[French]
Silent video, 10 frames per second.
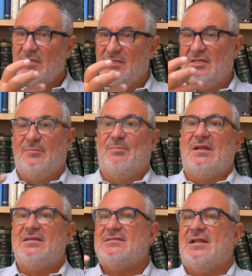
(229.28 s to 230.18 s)
qui n'est
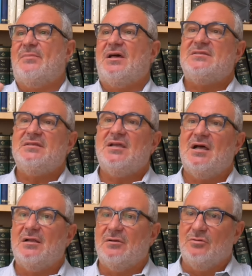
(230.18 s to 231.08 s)
pas l'islam
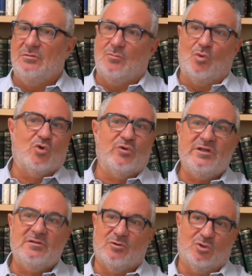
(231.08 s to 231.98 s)
radical qu'on
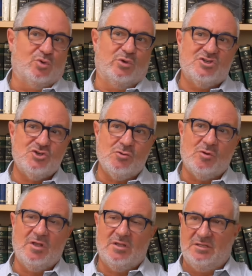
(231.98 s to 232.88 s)
connaît dans notre région,
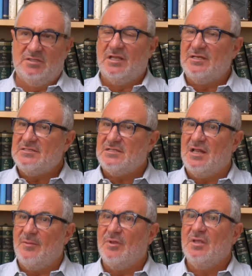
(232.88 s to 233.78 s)
qui est un
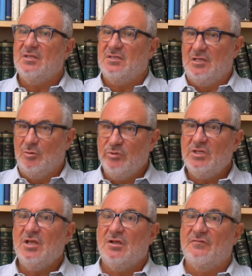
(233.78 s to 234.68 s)
islam qui,
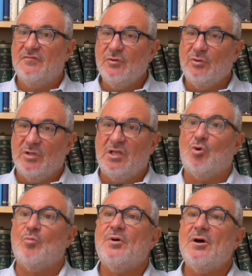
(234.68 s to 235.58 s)
lui, veut et
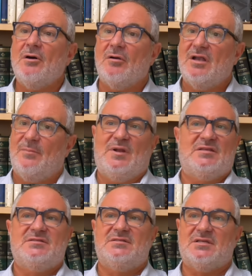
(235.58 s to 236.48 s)
comprend la
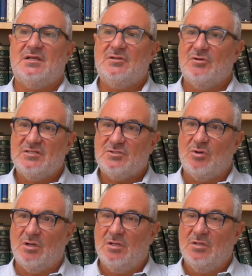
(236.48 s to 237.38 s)
place d'Israël dans
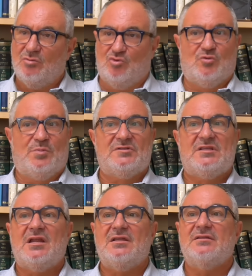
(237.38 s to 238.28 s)
l'histoire. Donc je pense
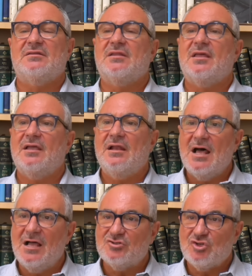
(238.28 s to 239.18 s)
qu'il a été très
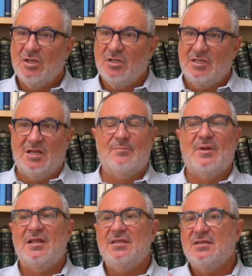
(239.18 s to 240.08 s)
large, qu'il a
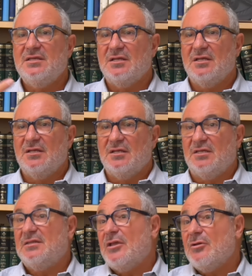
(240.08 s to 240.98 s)
balayé.
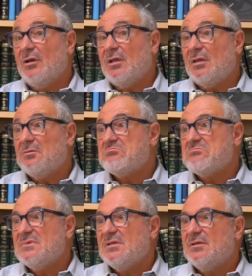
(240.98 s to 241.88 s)
Et d'ailleurs,
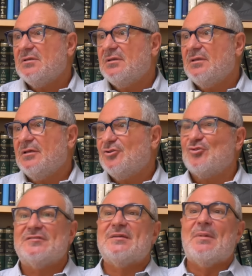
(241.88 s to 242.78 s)

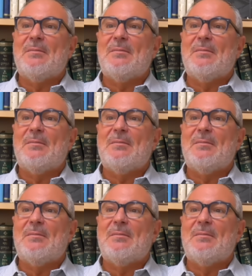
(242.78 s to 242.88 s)
je ne sais